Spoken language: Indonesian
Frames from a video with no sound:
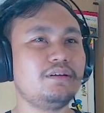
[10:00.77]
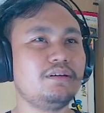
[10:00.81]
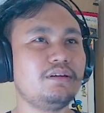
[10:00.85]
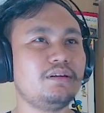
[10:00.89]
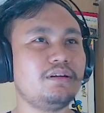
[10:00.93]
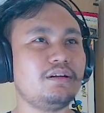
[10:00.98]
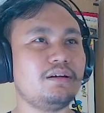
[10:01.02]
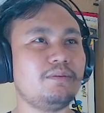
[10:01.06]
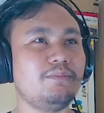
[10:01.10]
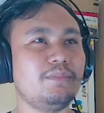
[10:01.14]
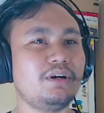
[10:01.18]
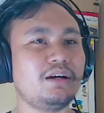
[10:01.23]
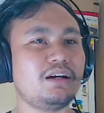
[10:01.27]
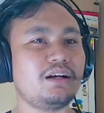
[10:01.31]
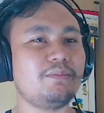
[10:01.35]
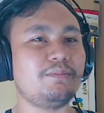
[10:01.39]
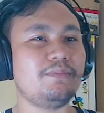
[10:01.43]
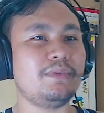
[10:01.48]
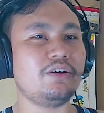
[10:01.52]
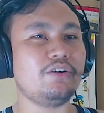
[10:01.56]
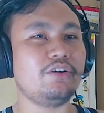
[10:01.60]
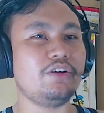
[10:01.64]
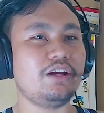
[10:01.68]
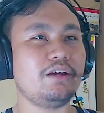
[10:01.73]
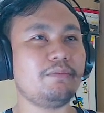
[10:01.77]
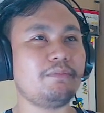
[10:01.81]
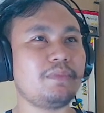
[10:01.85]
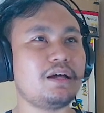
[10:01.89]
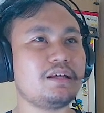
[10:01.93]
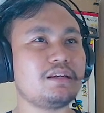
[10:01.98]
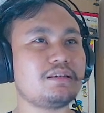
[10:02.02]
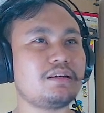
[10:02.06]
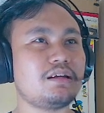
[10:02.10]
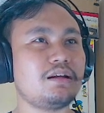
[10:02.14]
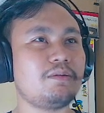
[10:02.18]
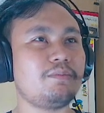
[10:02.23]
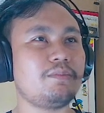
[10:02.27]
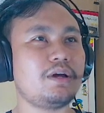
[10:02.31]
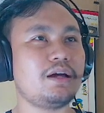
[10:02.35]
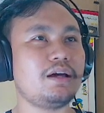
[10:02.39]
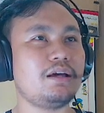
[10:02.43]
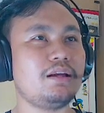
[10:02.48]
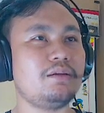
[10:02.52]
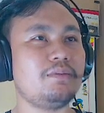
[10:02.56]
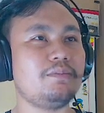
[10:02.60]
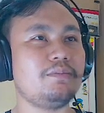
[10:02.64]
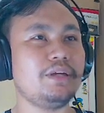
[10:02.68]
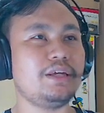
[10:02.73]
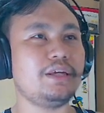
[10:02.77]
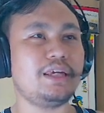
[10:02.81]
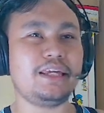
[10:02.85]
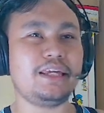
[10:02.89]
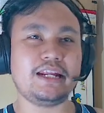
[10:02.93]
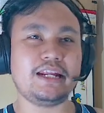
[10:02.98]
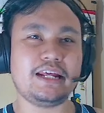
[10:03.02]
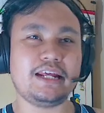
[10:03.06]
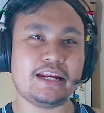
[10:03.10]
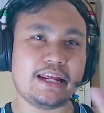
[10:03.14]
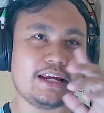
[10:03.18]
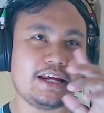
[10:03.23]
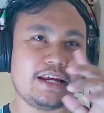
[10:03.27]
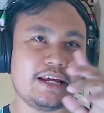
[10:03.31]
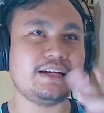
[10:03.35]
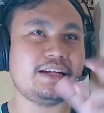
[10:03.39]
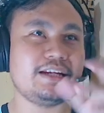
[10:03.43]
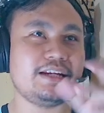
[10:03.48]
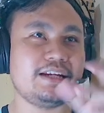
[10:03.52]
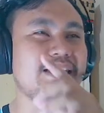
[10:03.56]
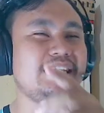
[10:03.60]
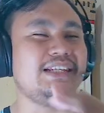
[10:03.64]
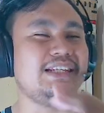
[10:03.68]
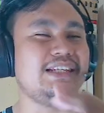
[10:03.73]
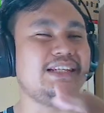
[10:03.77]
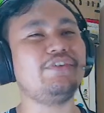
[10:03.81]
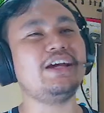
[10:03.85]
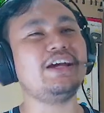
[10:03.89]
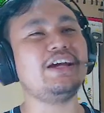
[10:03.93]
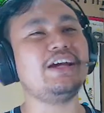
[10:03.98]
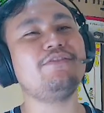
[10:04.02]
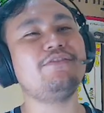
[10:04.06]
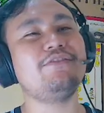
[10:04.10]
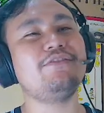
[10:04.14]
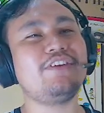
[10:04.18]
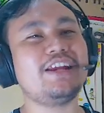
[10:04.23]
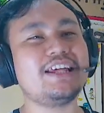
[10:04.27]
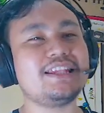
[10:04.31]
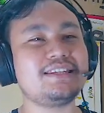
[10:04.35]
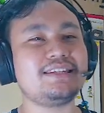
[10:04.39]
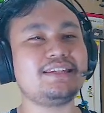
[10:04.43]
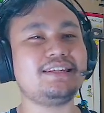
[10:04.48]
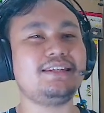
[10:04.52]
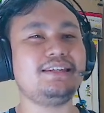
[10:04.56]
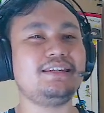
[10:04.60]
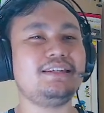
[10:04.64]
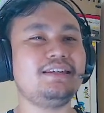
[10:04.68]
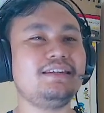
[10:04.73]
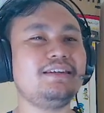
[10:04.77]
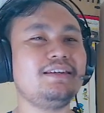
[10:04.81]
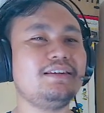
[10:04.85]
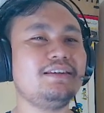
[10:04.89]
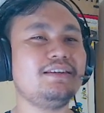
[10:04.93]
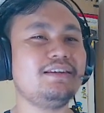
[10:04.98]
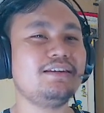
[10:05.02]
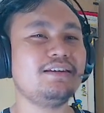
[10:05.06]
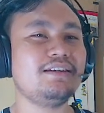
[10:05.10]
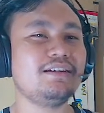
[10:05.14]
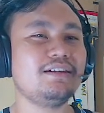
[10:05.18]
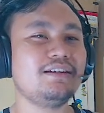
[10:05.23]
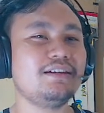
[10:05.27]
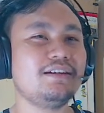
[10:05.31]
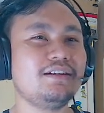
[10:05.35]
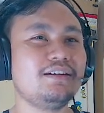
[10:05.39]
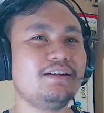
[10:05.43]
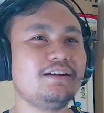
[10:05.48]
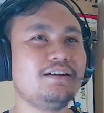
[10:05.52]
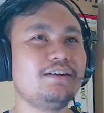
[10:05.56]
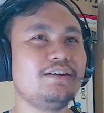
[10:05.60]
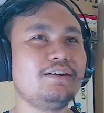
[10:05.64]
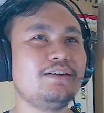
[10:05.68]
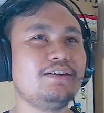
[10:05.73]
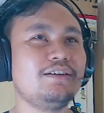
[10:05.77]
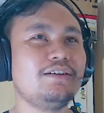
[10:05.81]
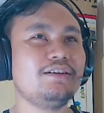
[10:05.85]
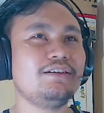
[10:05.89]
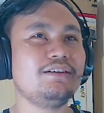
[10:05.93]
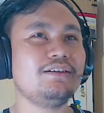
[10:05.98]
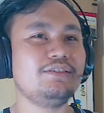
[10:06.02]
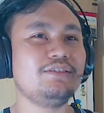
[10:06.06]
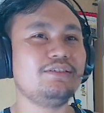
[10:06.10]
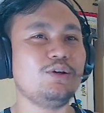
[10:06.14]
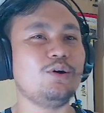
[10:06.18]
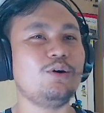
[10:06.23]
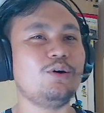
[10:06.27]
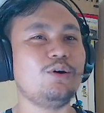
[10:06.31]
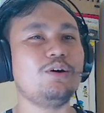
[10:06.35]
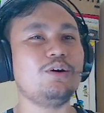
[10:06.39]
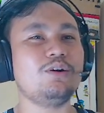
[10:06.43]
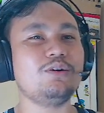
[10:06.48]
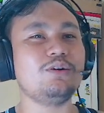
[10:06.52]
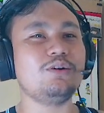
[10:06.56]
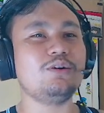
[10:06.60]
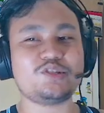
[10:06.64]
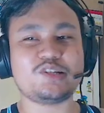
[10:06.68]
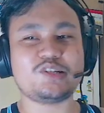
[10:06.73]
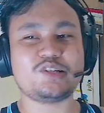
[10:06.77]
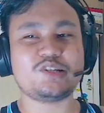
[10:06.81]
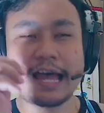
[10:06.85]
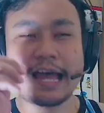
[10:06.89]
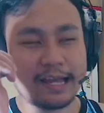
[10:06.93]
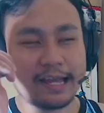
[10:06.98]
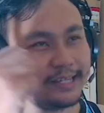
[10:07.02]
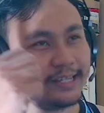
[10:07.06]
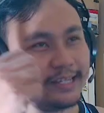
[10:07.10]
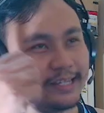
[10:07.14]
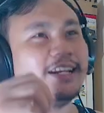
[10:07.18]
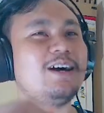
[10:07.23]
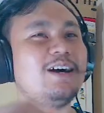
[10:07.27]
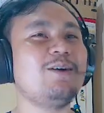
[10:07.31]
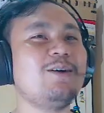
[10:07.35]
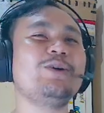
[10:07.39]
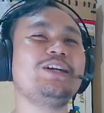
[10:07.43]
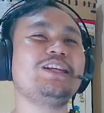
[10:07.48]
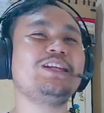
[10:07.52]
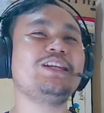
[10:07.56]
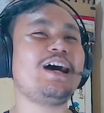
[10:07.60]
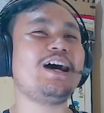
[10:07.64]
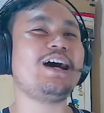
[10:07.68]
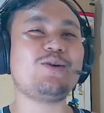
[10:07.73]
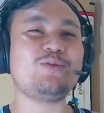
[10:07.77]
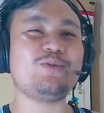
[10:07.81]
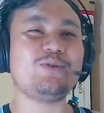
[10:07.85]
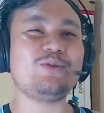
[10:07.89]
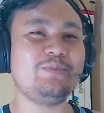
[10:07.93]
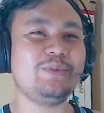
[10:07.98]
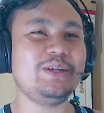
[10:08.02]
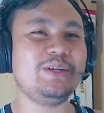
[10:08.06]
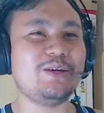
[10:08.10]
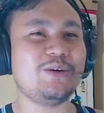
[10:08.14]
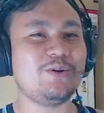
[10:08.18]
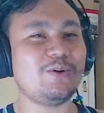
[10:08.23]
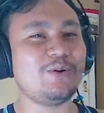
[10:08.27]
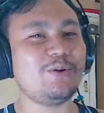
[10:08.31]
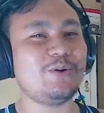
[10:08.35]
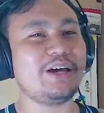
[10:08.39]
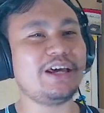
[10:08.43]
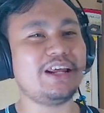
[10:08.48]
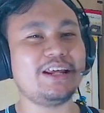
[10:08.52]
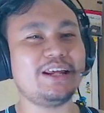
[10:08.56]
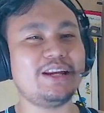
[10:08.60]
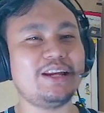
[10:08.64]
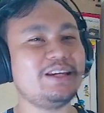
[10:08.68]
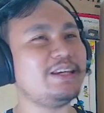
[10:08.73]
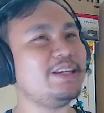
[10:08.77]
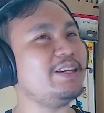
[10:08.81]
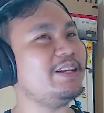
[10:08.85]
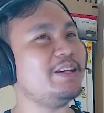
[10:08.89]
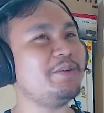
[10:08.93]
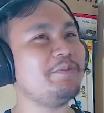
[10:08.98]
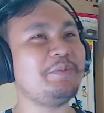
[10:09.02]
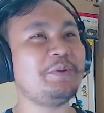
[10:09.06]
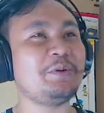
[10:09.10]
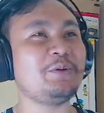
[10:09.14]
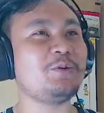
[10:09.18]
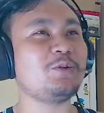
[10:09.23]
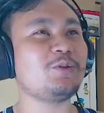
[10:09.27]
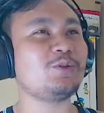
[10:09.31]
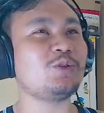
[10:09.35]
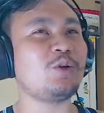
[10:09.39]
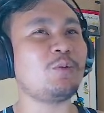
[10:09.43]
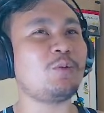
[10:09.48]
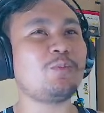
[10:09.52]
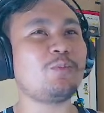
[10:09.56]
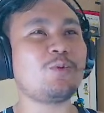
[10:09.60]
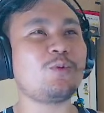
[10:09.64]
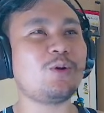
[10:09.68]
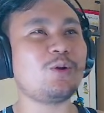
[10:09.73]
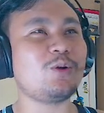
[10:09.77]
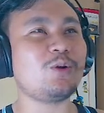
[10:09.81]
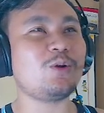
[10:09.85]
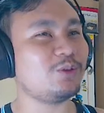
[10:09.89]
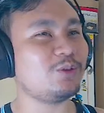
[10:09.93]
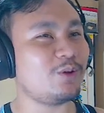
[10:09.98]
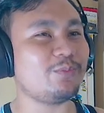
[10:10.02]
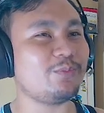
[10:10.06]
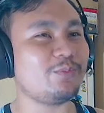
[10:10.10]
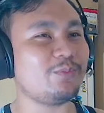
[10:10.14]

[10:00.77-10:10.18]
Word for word: Remeng-remeng kayak ning pasar malam. Iki naik di defense flat sih. Yo, canggih lah wae aku iki yo RN gini yo top core top